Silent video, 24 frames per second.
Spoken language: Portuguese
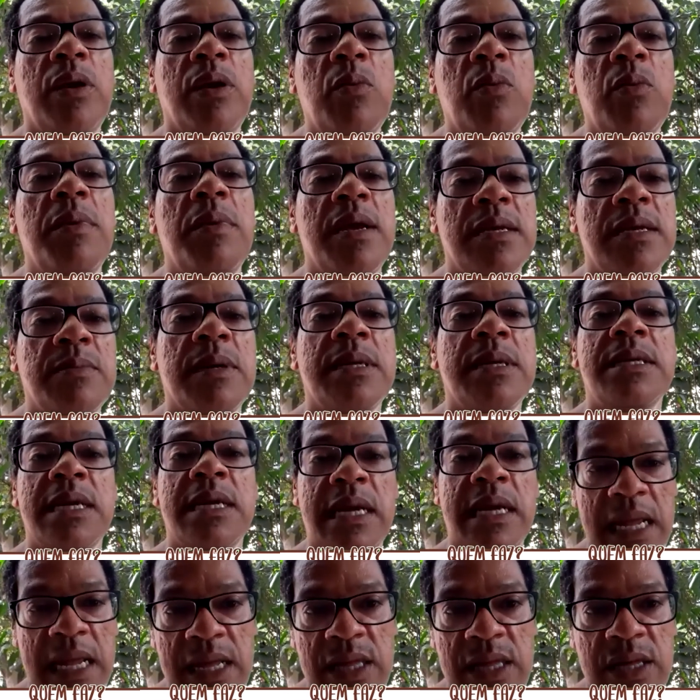mesmo, as
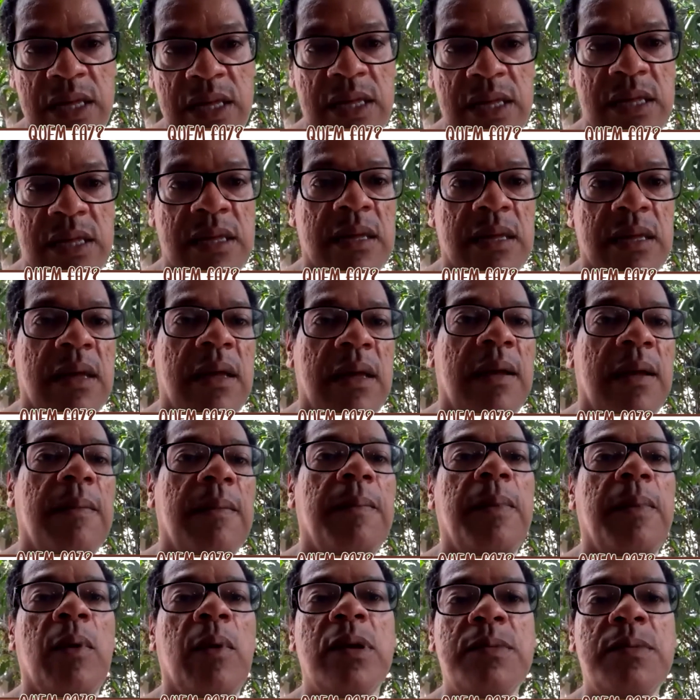igrejas.
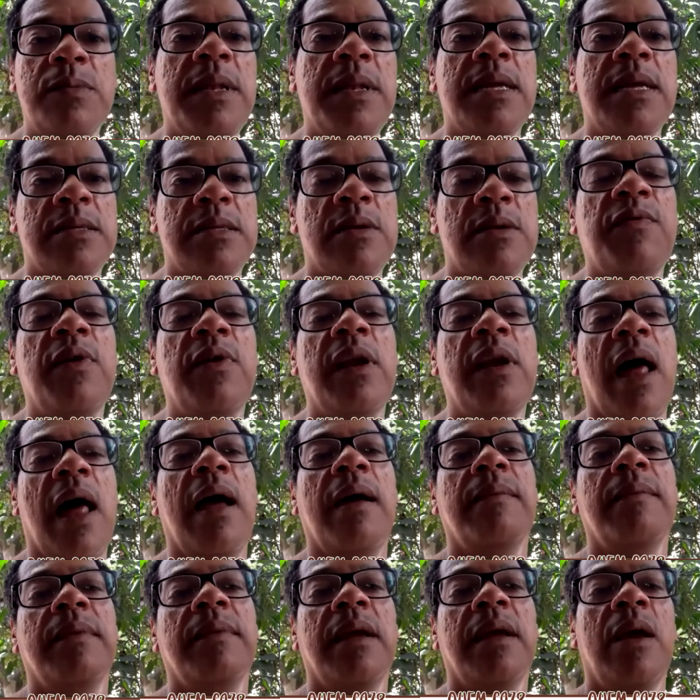A inspiração foi lá.
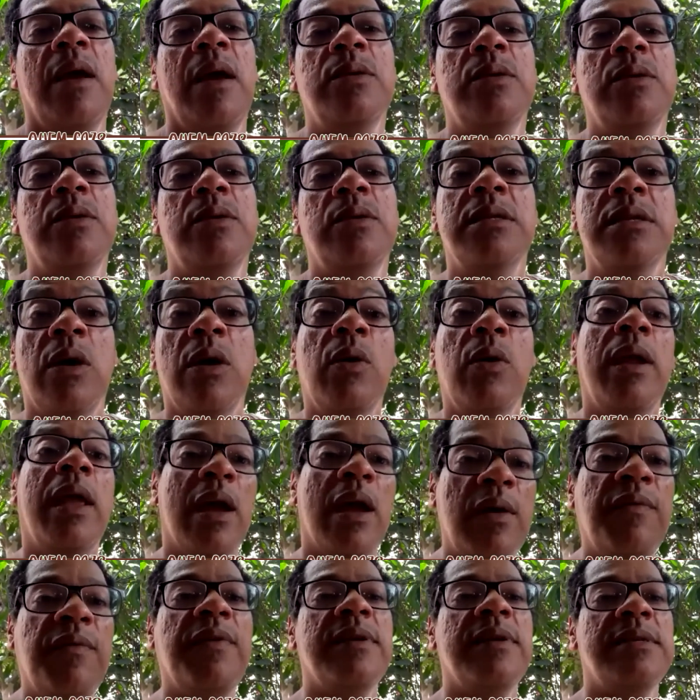Eu disse, não, eu quero
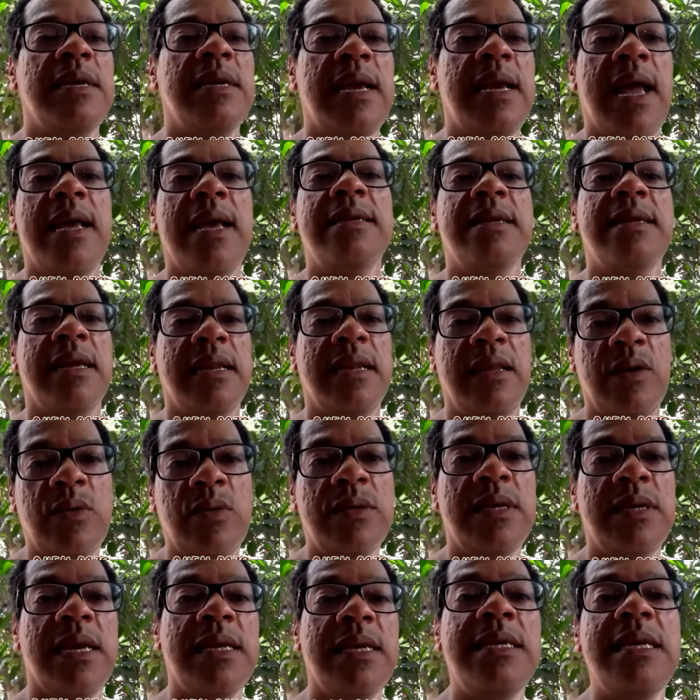fazer casarios e
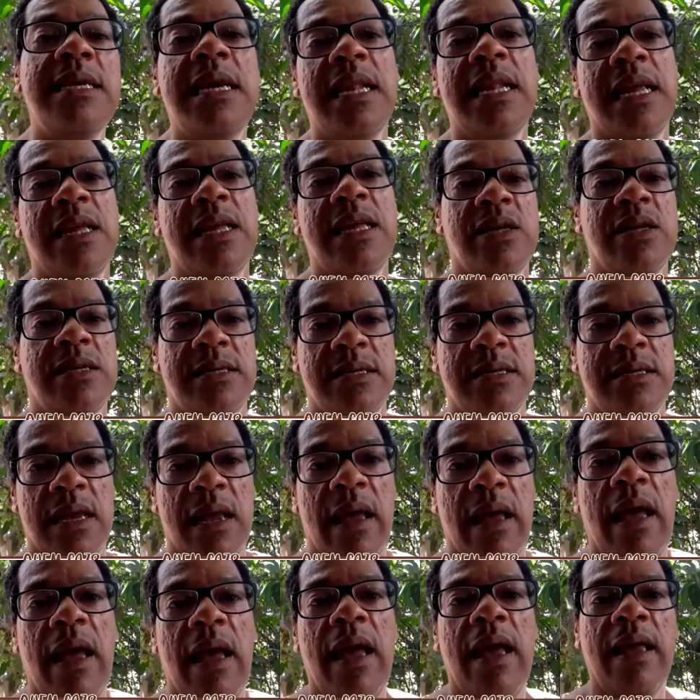as igrejas
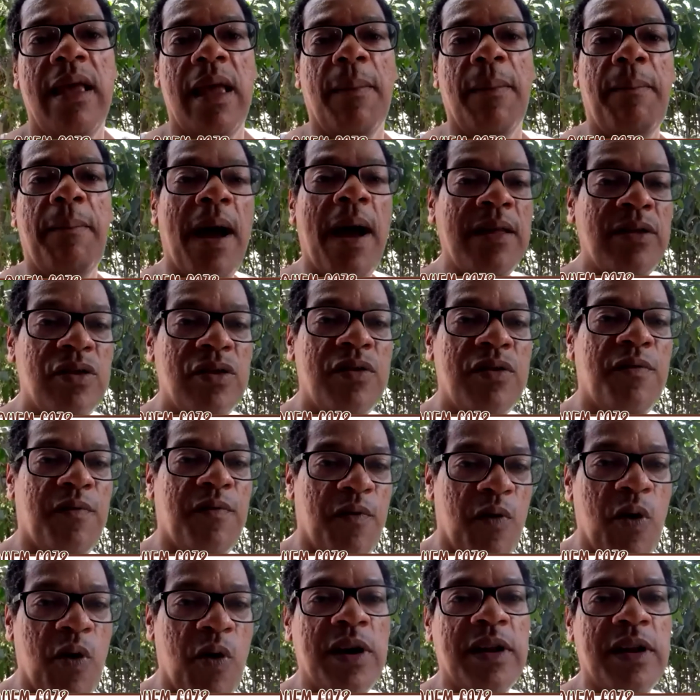que a parte de
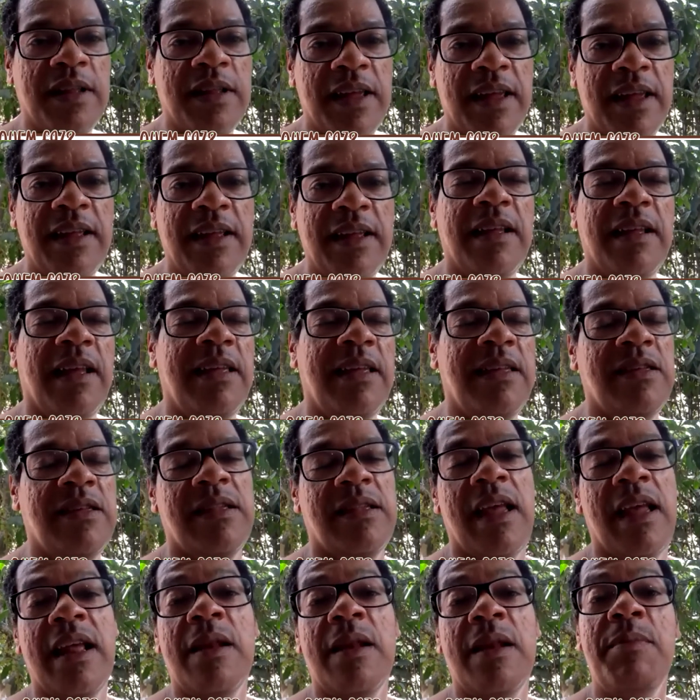fora, né,
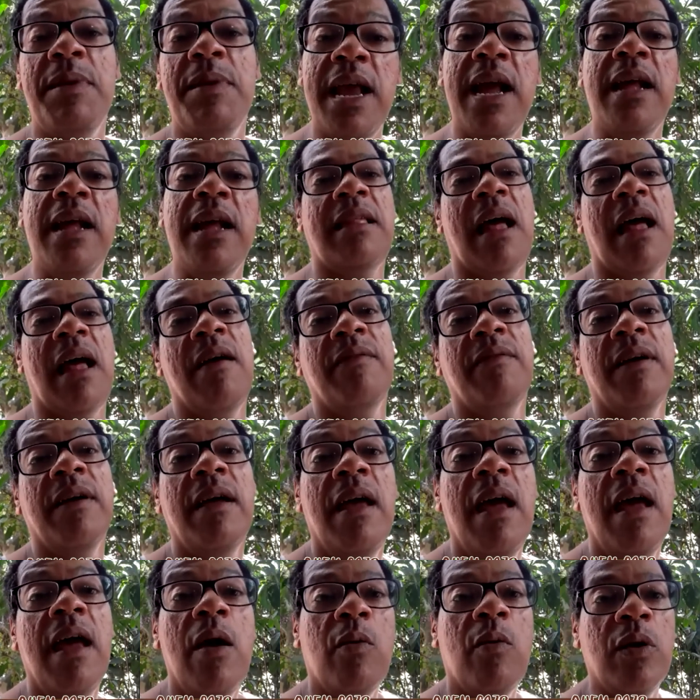externa, me encantava.
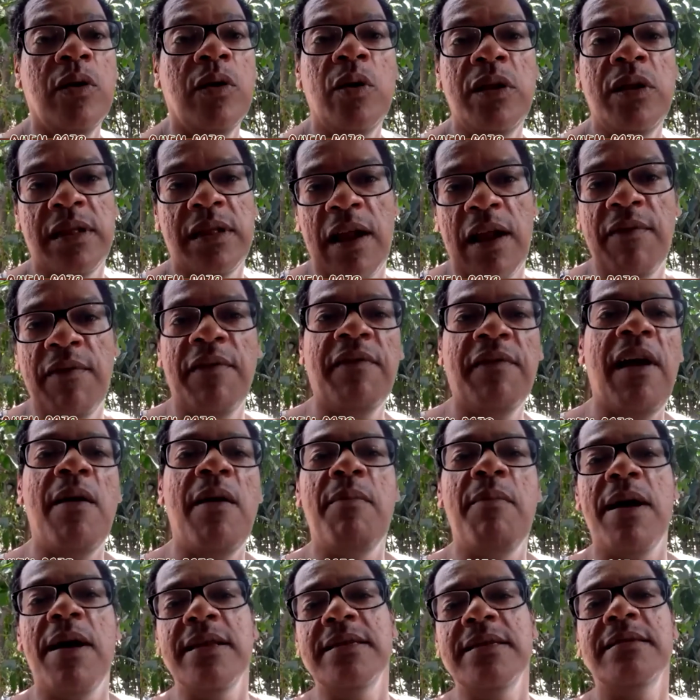Quando eu entrava, eu ficava
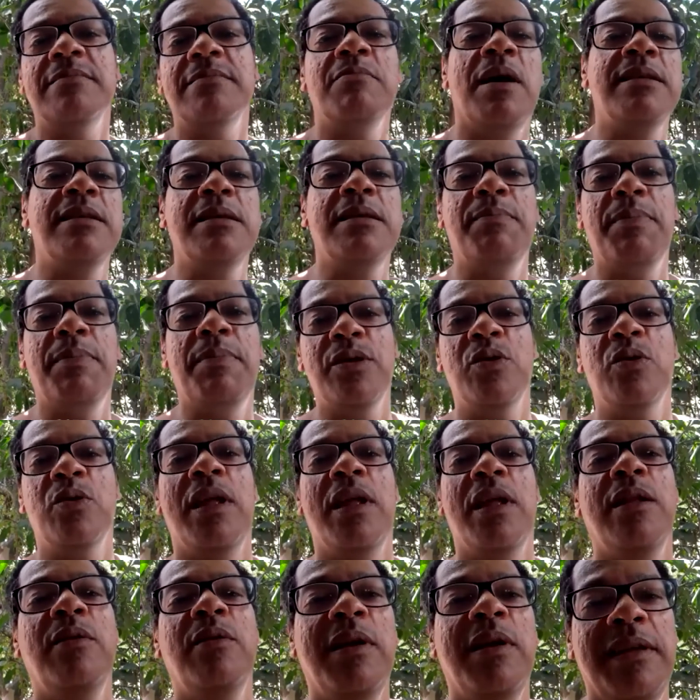mais, mais apaixonado
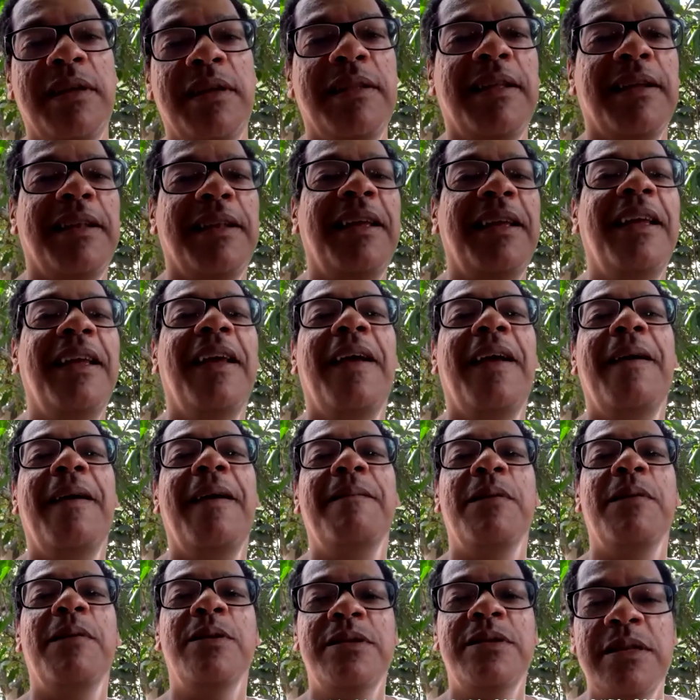ainda, né?
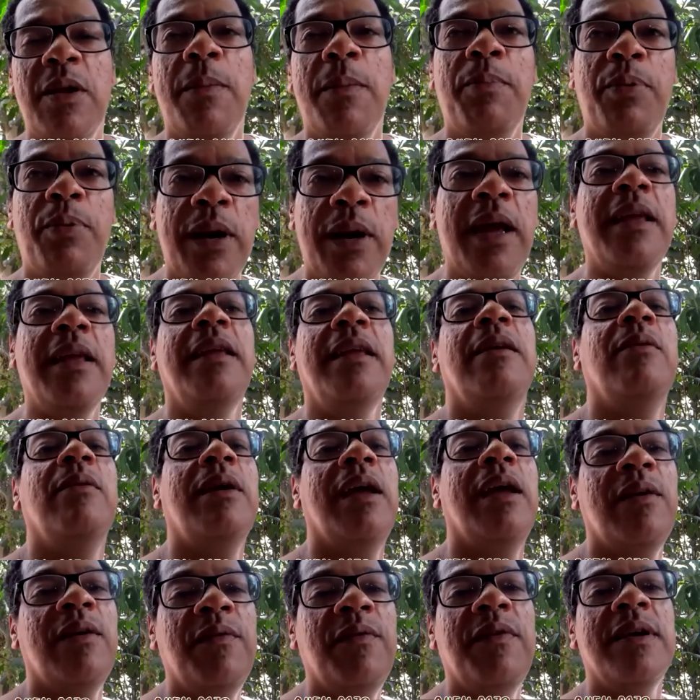Eu disse, não, é por aí, eu
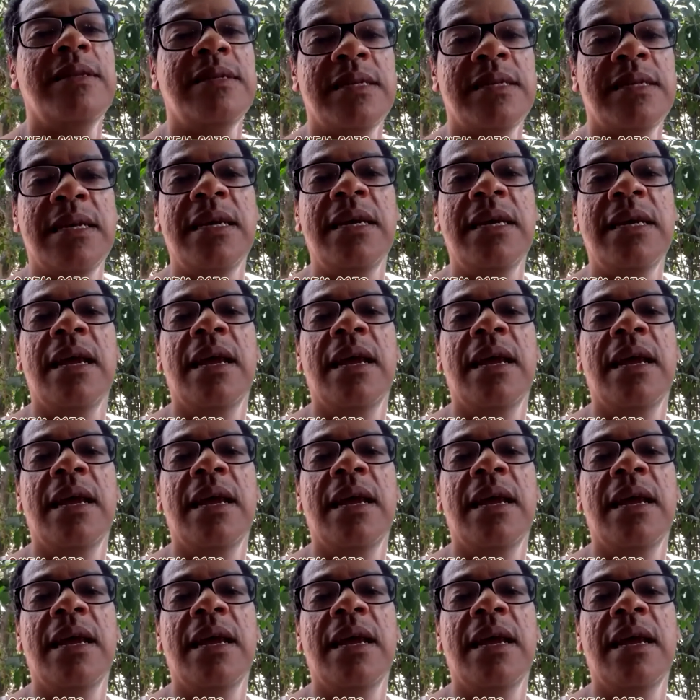quero fazer